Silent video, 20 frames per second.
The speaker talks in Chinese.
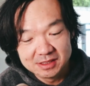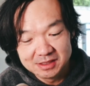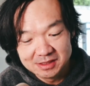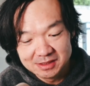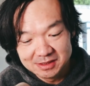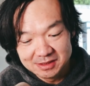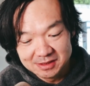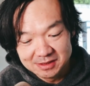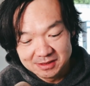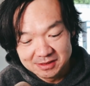
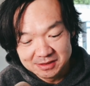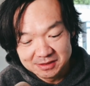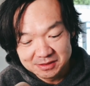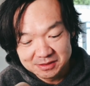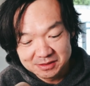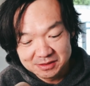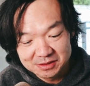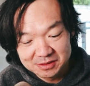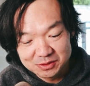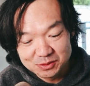呃，
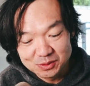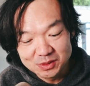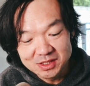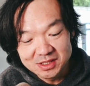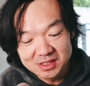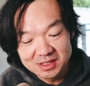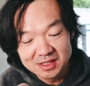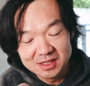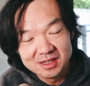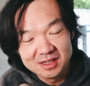所
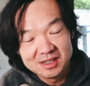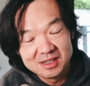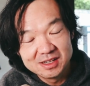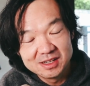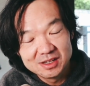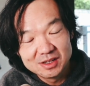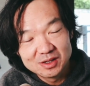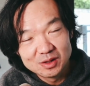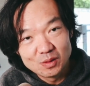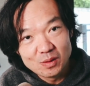以
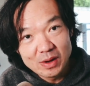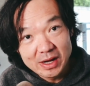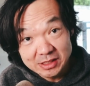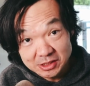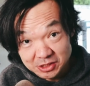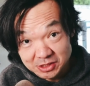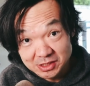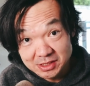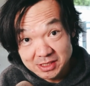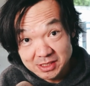花
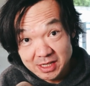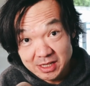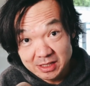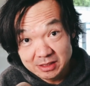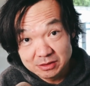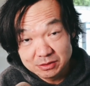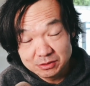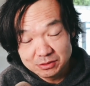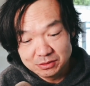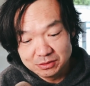时间
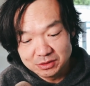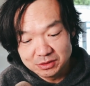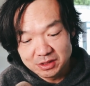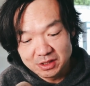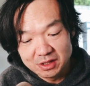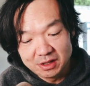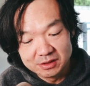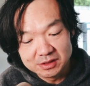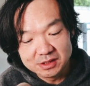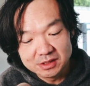去
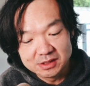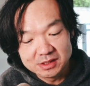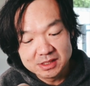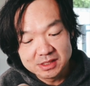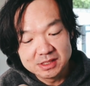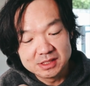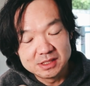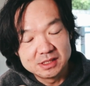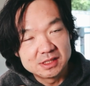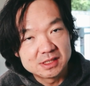调整自
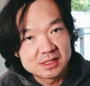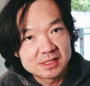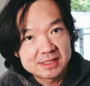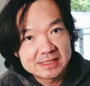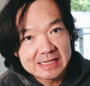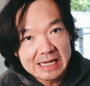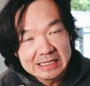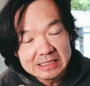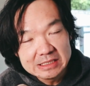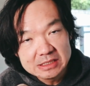己的
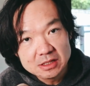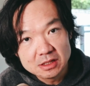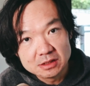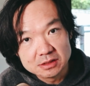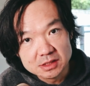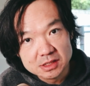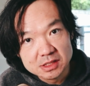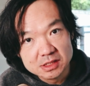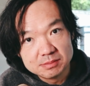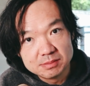三项
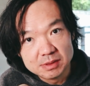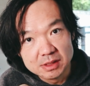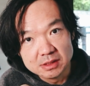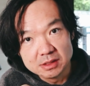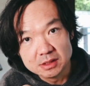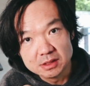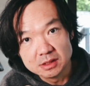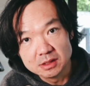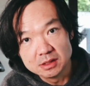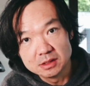基本
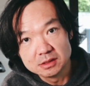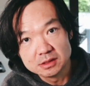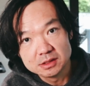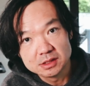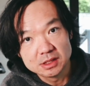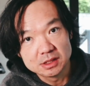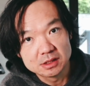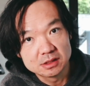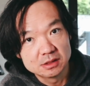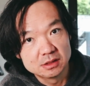的这
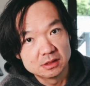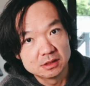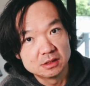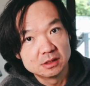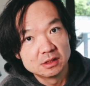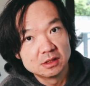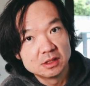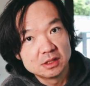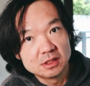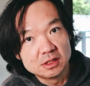个
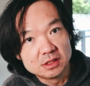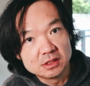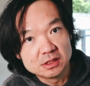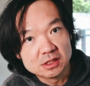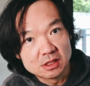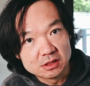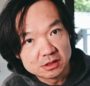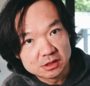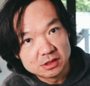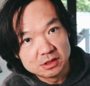影响
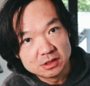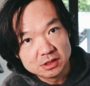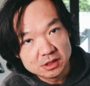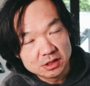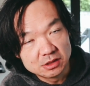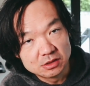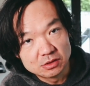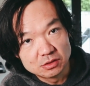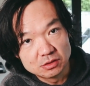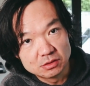身体
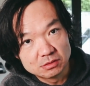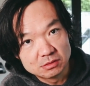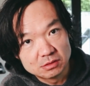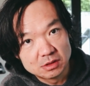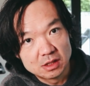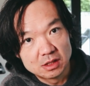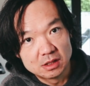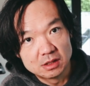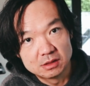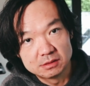的呃
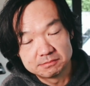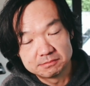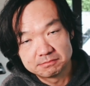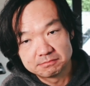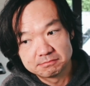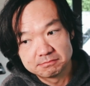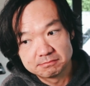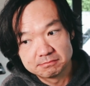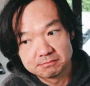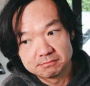
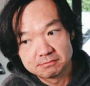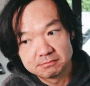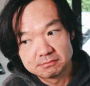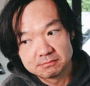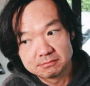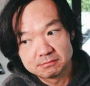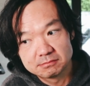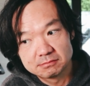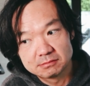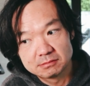
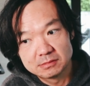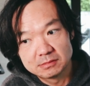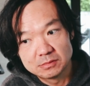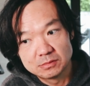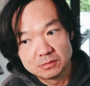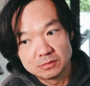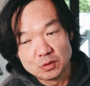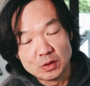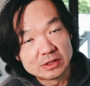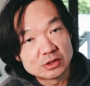
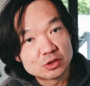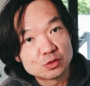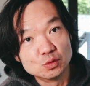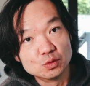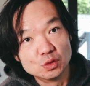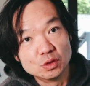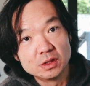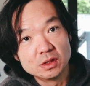元素：